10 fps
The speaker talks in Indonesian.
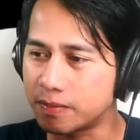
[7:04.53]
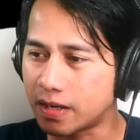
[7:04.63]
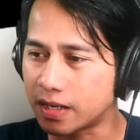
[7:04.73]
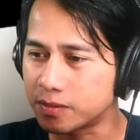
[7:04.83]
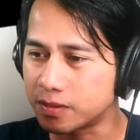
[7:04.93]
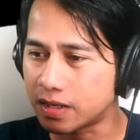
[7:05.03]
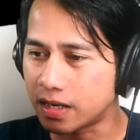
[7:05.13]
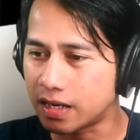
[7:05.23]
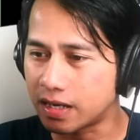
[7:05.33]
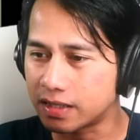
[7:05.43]

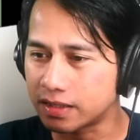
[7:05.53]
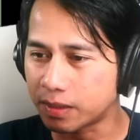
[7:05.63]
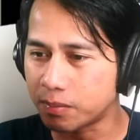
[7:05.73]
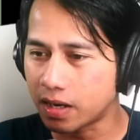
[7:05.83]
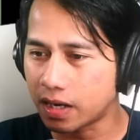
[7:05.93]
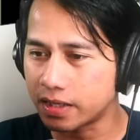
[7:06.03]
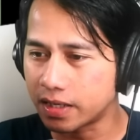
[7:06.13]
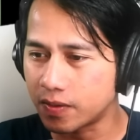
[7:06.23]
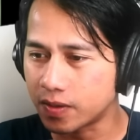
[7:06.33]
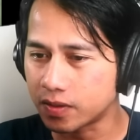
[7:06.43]
melakukan tembakan
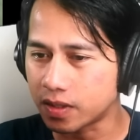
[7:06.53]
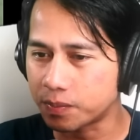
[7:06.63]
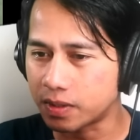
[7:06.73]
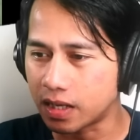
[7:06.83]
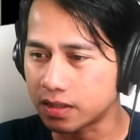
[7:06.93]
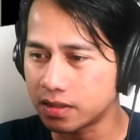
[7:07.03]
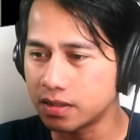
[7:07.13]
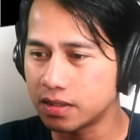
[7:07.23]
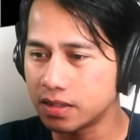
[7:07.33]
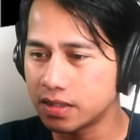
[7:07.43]
dari luar kotak penalti,
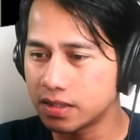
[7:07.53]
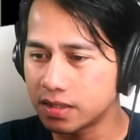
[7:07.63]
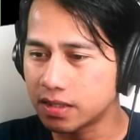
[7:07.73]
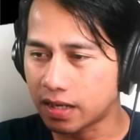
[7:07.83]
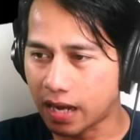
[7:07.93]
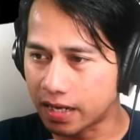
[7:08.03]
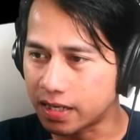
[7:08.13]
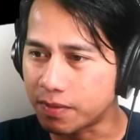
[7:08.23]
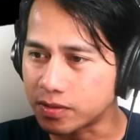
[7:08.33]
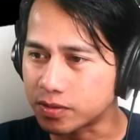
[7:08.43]

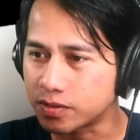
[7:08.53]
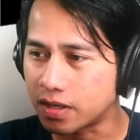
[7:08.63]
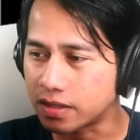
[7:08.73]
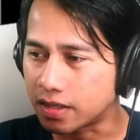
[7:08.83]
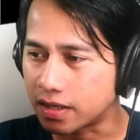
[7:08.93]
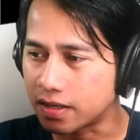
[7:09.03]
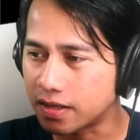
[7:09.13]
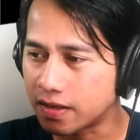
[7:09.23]
akhirnya masuk juga sekarang.